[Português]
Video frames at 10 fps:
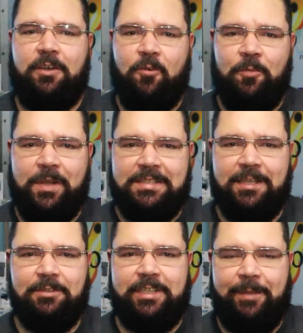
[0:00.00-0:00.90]
Com o
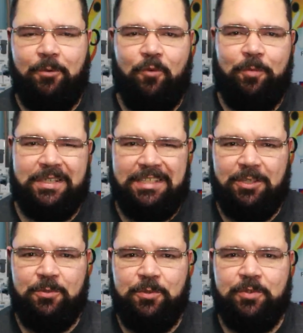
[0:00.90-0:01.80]
passar do tempo, com o passar
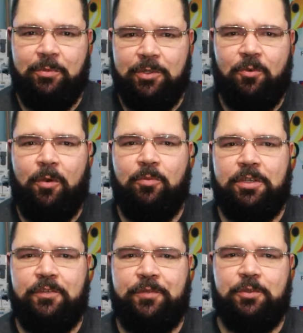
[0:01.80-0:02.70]
do uso, é muito comum
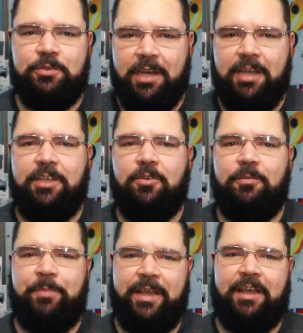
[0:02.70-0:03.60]
que o filtro
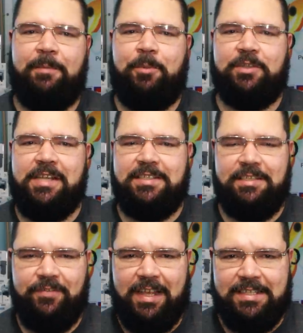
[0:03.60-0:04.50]
Hang-On perca a potência
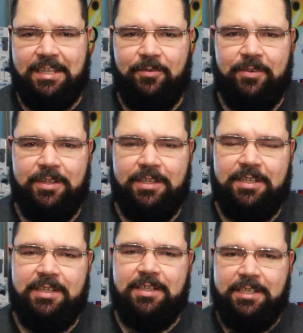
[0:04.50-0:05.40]
de vazão.
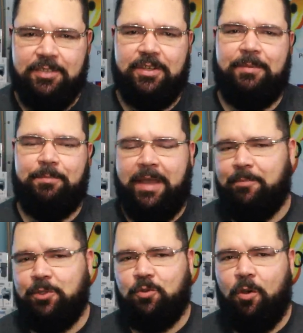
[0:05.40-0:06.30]
Isso é, é
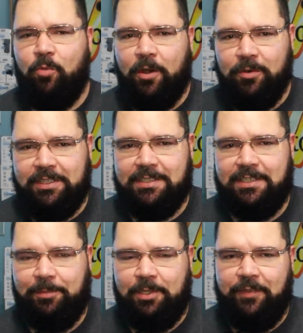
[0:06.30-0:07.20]
muito comum
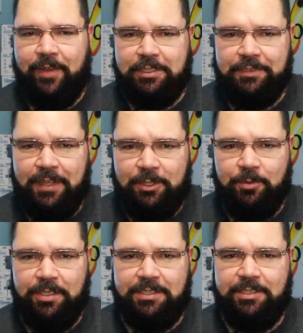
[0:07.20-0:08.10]
acontecer por diversos
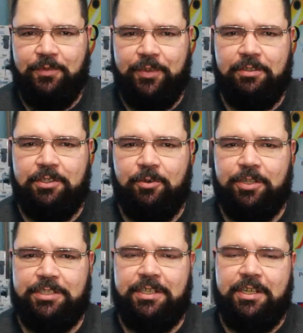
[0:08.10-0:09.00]
fatores e no vídeo de
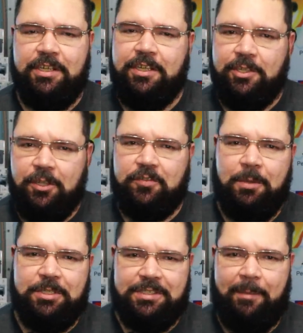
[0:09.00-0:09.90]
hoje nós
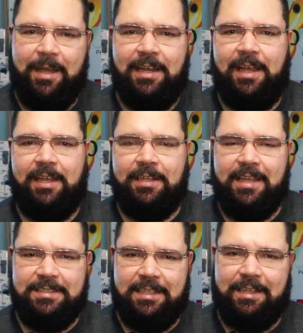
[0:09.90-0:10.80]
vamos trabalhar
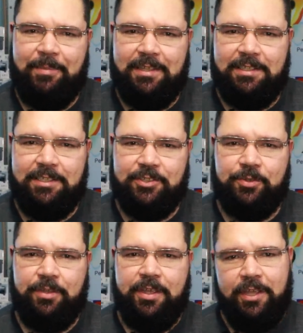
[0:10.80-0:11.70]
exatamente
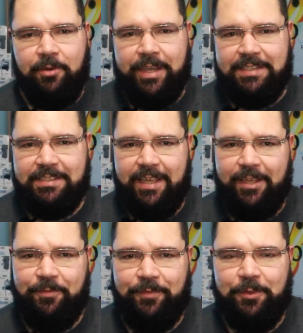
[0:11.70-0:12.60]
isso. Eu
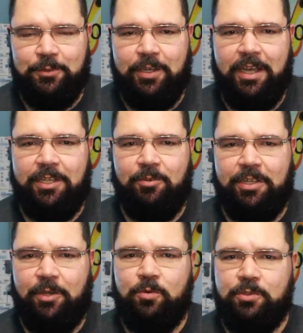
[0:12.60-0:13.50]
retirei um filtro
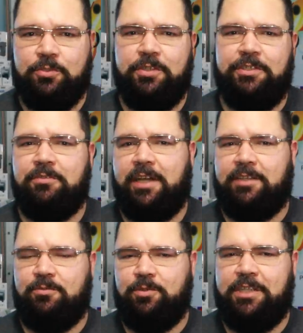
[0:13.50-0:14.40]
Hang-On que eu uso em um
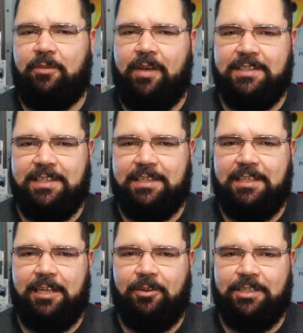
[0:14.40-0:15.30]
dos aquários aqui
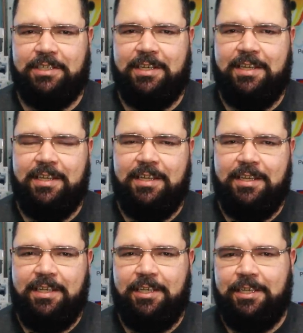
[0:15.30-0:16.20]
da loja
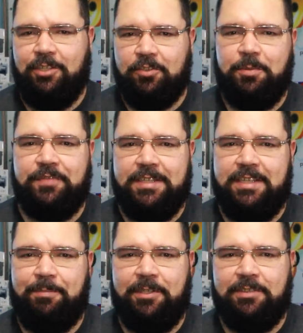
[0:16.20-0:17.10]
e nós vamos
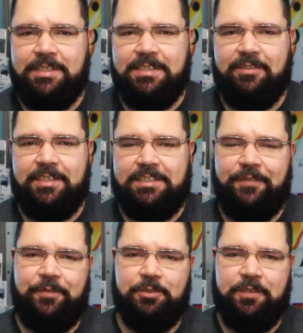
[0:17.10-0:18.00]
fazer a manutenção
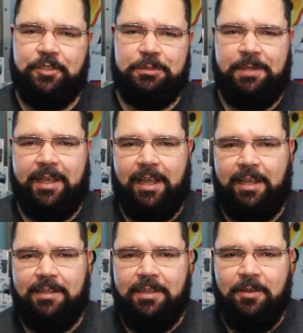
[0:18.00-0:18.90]
desse filtro. Eu vou
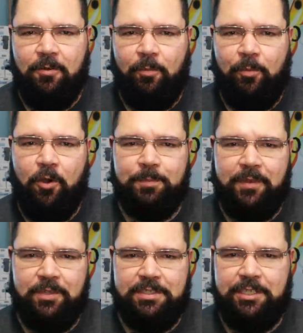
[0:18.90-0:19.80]
explicar um pouco
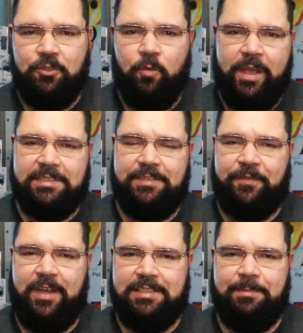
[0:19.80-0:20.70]
para vocês como é que se
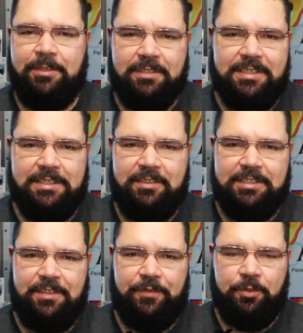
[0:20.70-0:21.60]
faz a manutenção
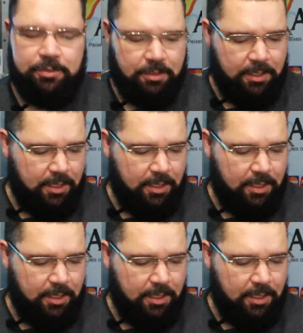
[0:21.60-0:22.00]
desse filtro.